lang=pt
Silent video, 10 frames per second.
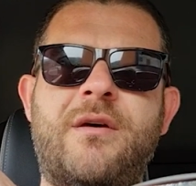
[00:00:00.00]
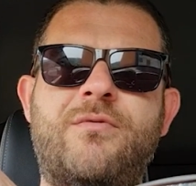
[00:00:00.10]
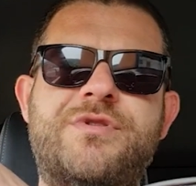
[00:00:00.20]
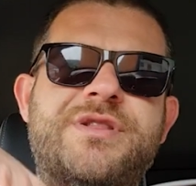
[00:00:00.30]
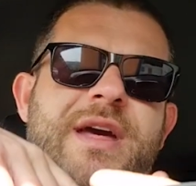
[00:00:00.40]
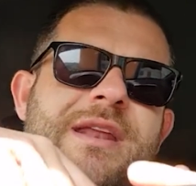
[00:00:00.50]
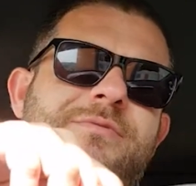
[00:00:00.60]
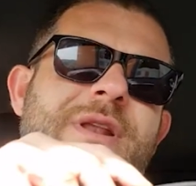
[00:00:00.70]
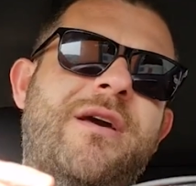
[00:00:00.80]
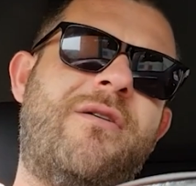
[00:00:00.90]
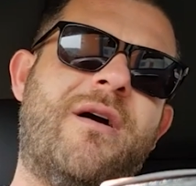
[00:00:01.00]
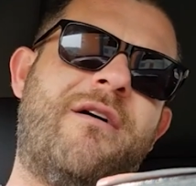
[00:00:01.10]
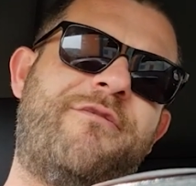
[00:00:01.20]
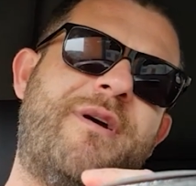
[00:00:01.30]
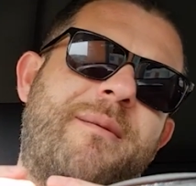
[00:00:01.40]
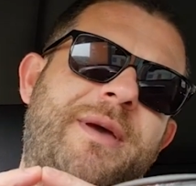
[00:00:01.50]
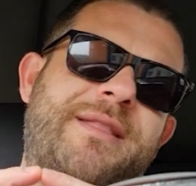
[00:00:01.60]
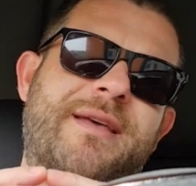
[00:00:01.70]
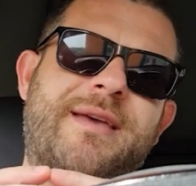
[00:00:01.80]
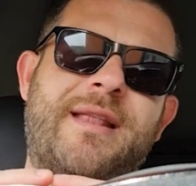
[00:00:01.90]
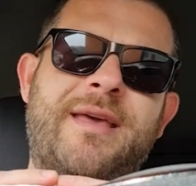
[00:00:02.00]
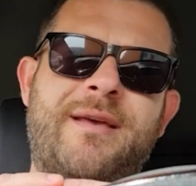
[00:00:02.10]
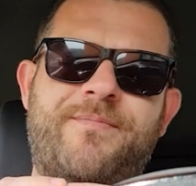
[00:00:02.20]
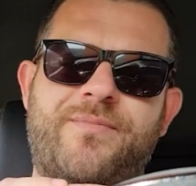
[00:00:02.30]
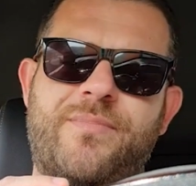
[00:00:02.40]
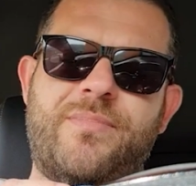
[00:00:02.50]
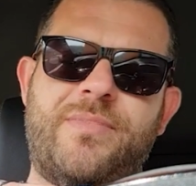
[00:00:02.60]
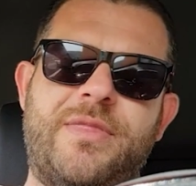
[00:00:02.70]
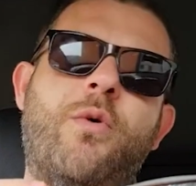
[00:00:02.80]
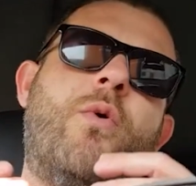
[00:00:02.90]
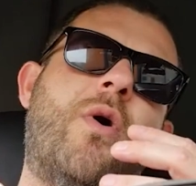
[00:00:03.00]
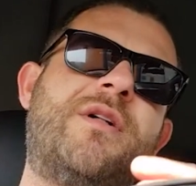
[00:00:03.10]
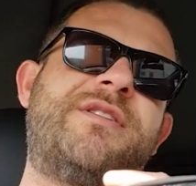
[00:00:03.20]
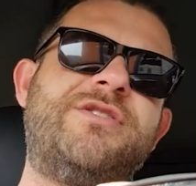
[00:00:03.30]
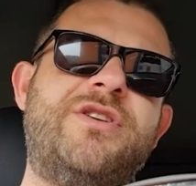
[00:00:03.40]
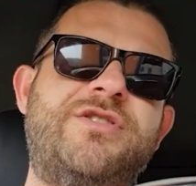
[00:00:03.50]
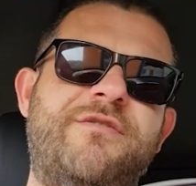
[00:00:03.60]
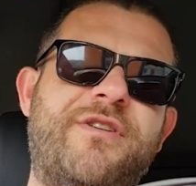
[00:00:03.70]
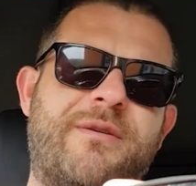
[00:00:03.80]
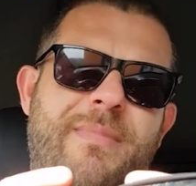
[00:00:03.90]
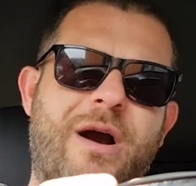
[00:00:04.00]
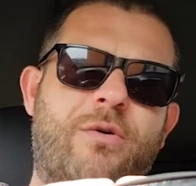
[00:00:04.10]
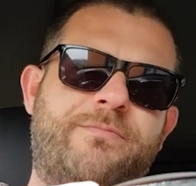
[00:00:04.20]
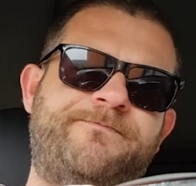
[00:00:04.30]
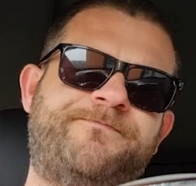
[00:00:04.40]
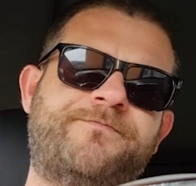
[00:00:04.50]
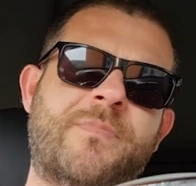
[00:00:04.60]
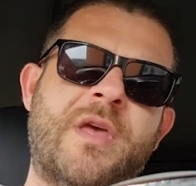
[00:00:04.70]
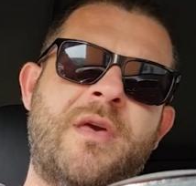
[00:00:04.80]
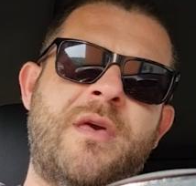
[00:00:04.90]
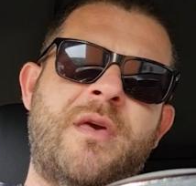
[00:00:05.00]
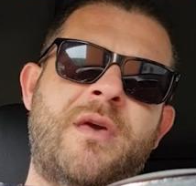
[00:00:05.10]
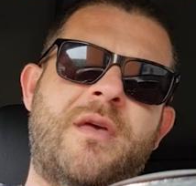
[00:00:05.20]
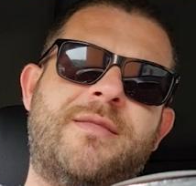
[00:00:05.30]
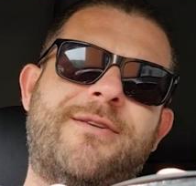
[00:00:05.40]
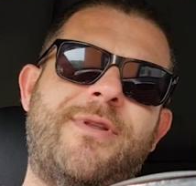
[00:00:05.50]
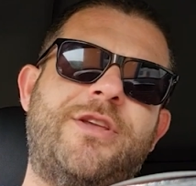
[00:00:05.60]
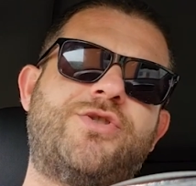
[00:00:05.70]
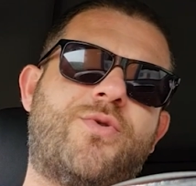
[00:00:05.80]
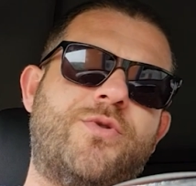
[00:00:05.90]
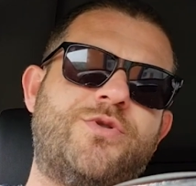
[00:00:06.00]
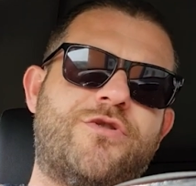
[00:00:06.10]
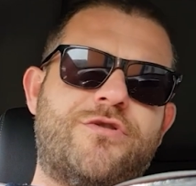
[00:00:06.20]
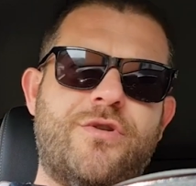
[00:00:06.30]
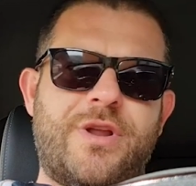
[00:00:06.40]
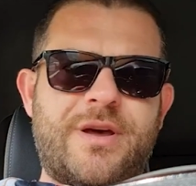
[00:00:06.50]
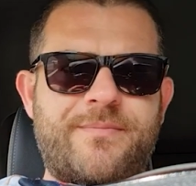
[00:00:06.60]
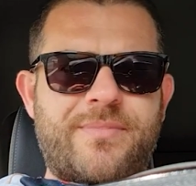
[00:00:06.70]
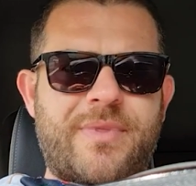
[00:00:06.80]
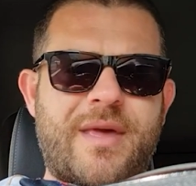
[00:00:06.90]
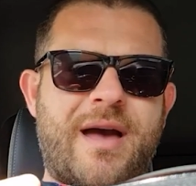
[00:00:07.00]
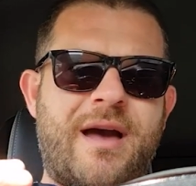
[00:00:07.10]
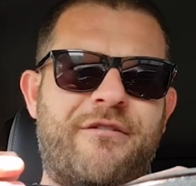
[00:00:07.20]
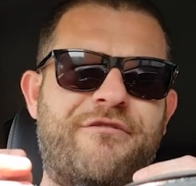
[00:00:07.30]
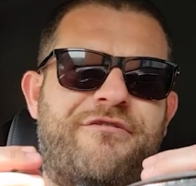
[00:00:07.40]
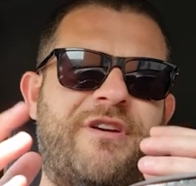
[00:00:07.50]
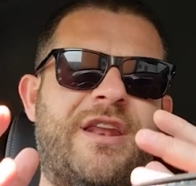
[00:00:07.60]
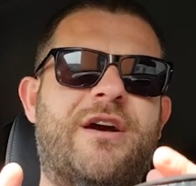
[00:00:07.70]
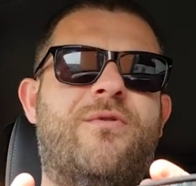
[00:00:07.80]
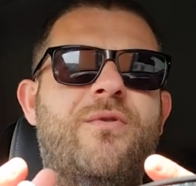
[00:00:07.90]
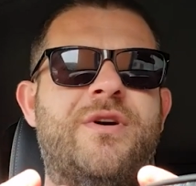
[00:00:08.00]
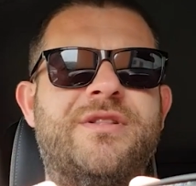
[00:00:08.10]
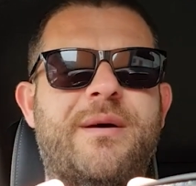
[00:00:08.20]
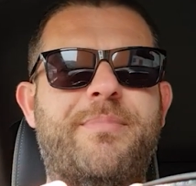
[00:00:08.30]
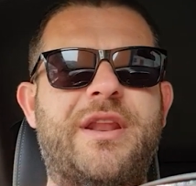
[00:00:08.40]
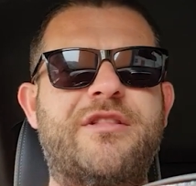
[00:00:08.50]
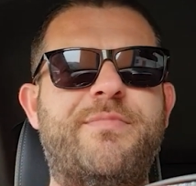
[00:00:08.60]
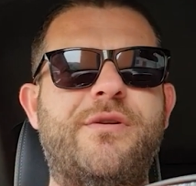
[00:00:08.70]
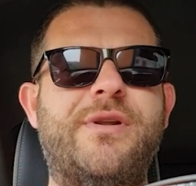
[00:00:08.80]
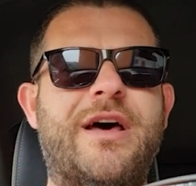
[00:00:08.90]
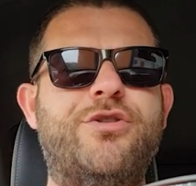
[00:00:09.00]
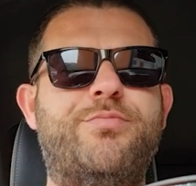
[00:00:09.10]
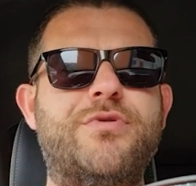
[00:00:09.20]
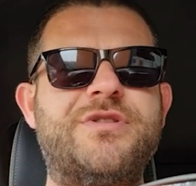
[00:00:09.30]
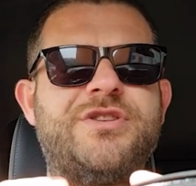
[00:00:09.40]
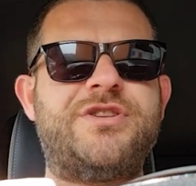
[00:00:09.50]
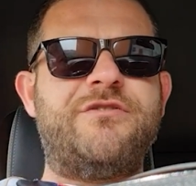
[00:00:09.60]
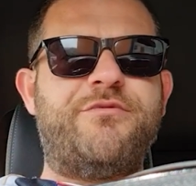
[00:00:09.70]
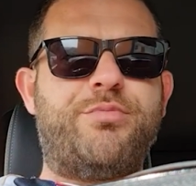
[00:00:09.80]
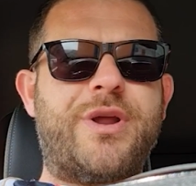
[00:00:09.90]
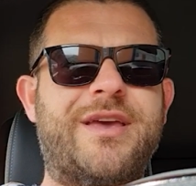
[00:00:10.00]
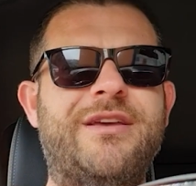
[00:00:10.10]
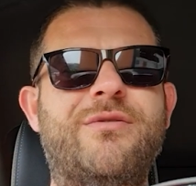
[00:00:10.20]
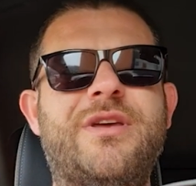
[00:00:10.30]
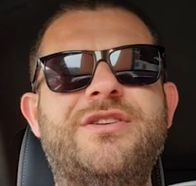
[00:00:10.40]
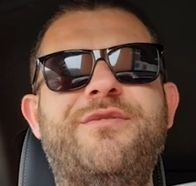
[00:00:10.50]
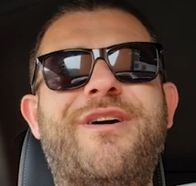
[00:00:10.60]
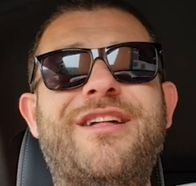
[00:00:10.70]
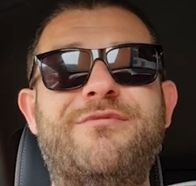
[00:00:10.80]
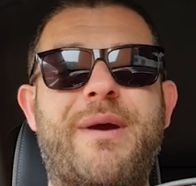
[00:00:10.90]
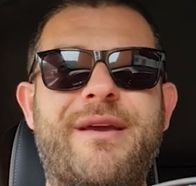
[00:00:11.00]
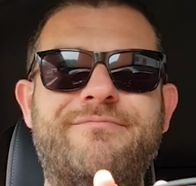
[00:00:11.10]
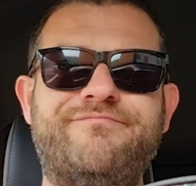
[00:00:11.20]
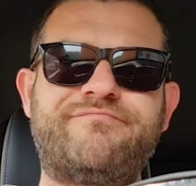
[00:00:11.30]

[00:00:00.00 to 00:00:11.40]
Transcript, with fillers: o cérebro ele é uma ferramenta que ele não gosta de te ver mal. Então ele te condiciona a ver a coisa apenas pelo lado positivo, por aquilo que te faz bem.